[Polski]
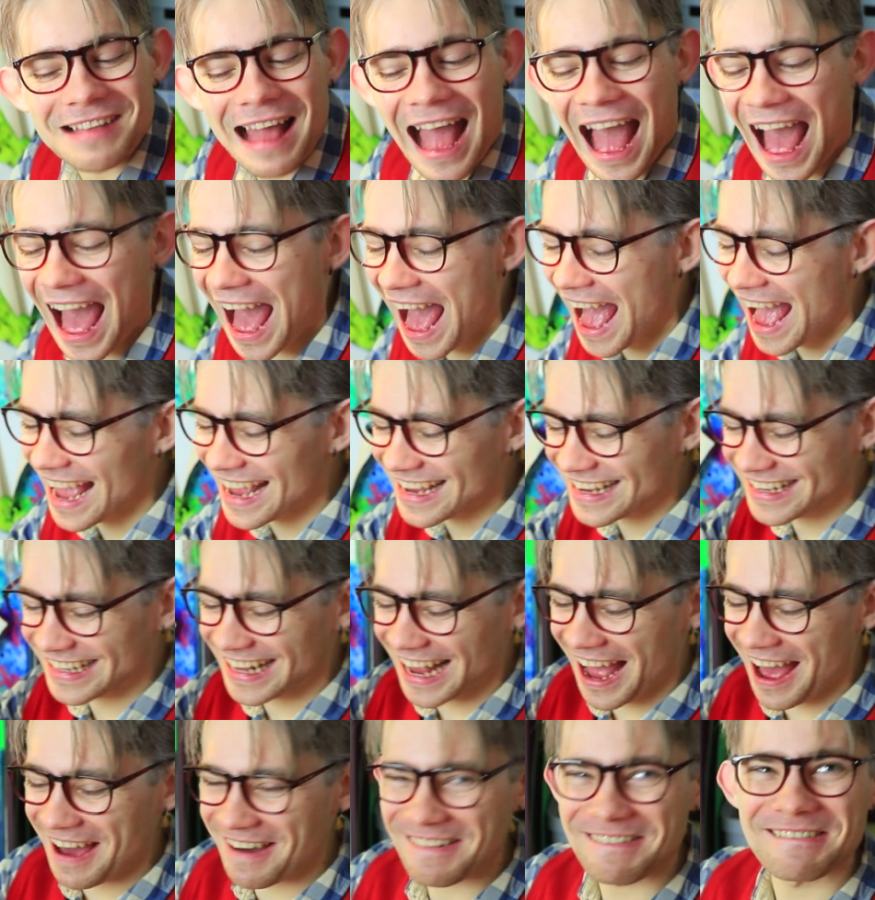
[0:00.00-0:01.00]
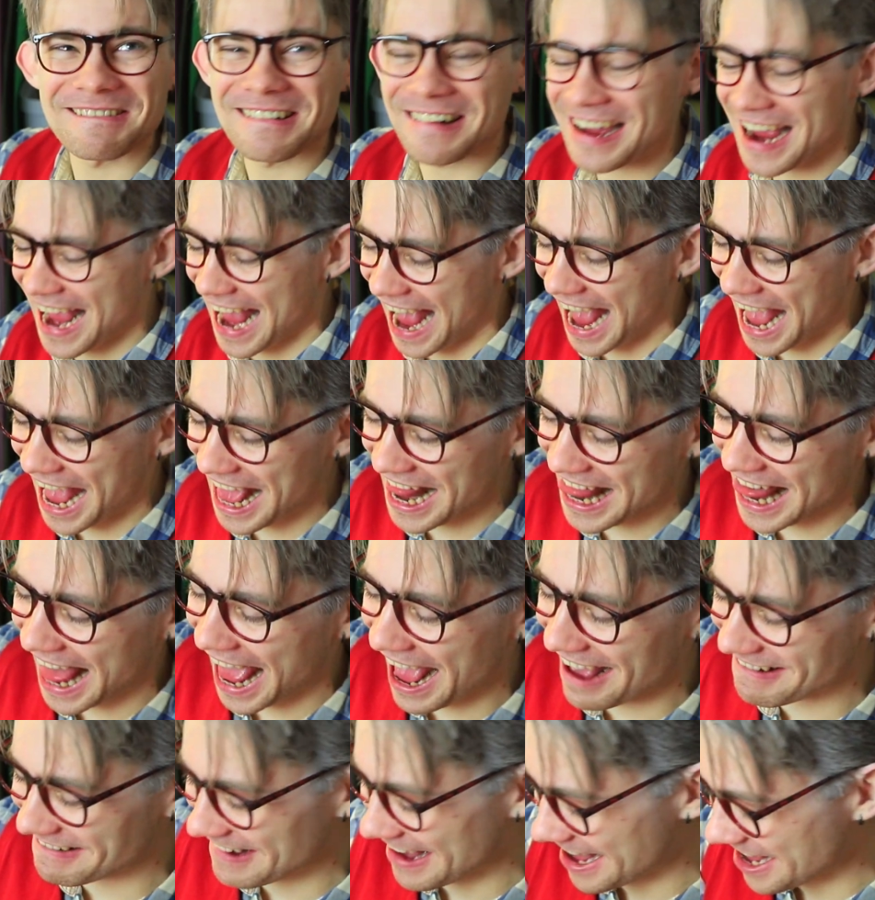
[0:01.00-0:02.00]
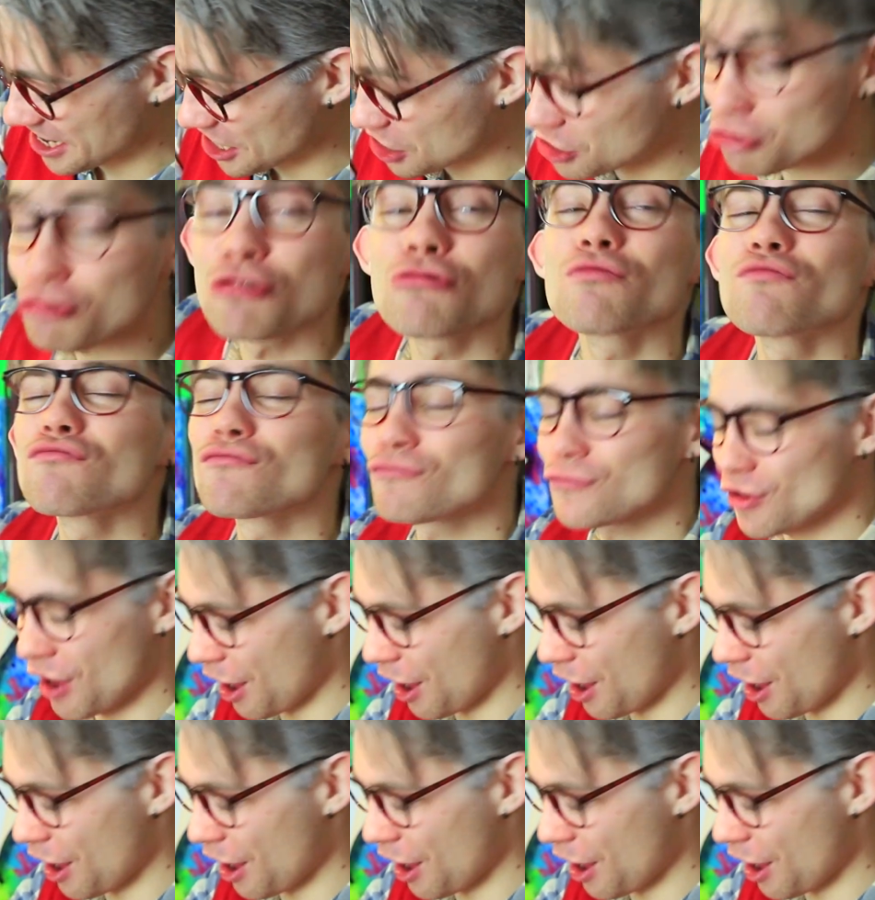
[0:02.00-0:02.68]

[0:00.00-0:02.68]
Smartfona też umiesz naprawić? Nie